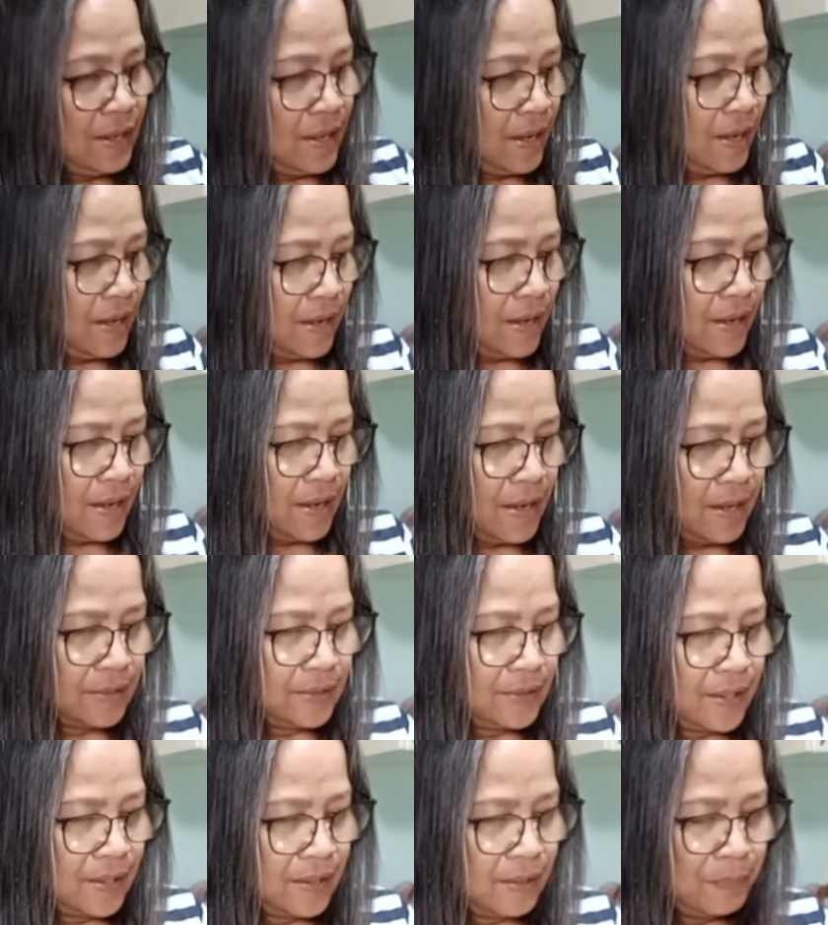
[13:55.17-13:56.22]
At uh,
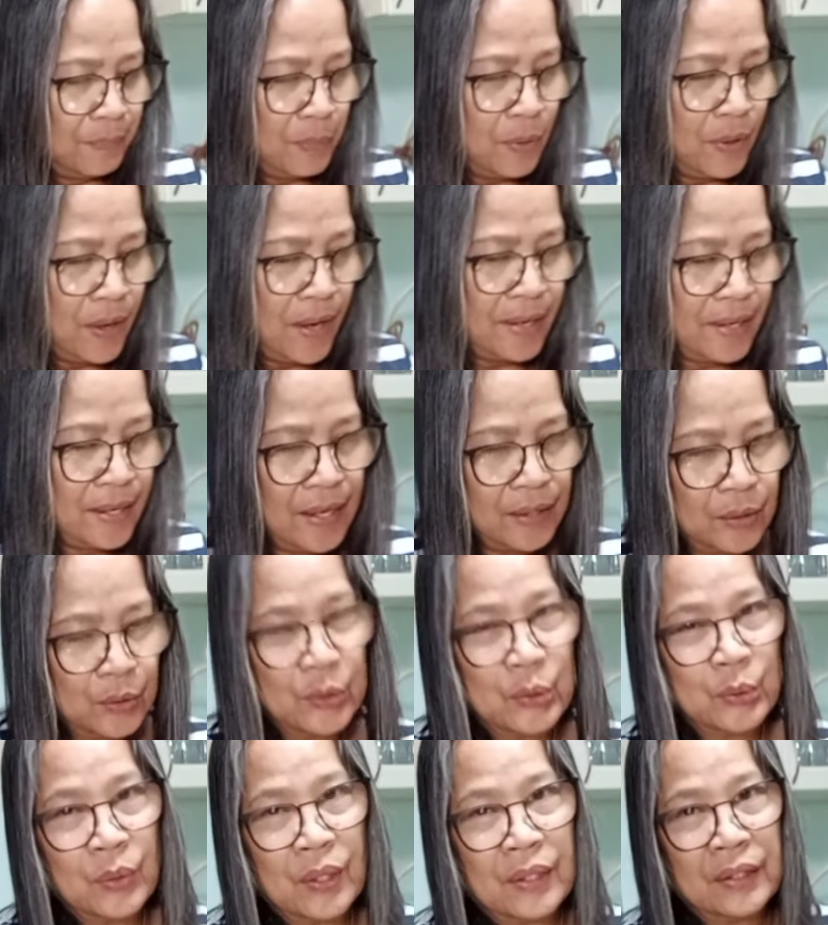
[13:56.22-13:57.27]
sana po ay
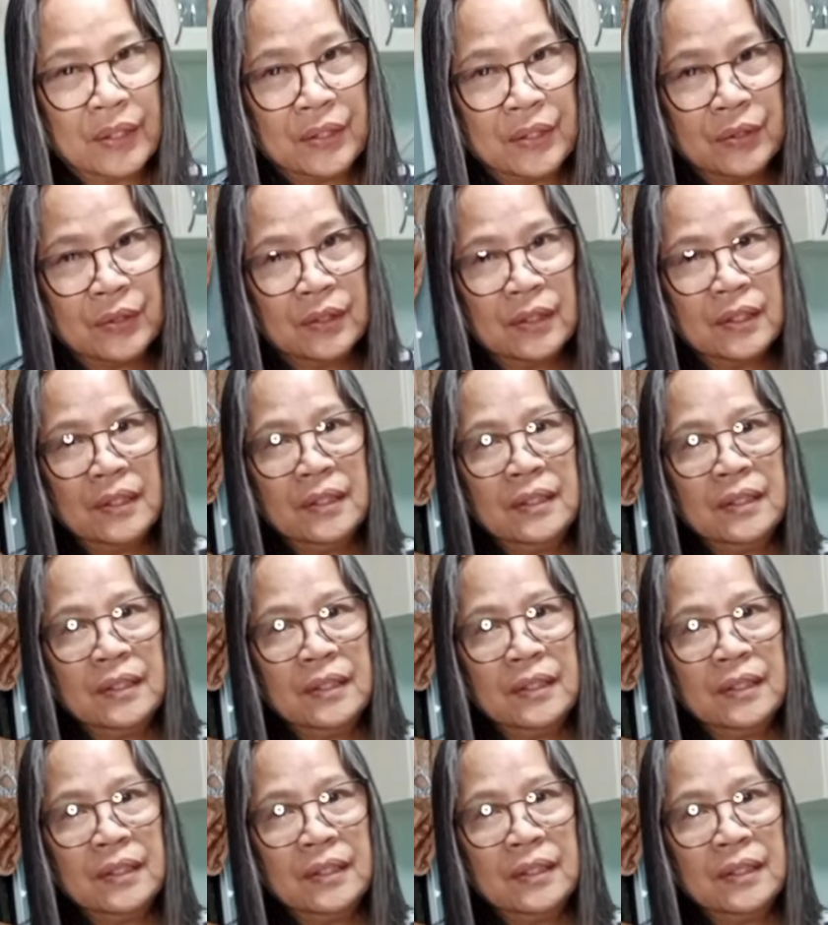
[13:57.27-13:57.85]
nagustuhan ninyo.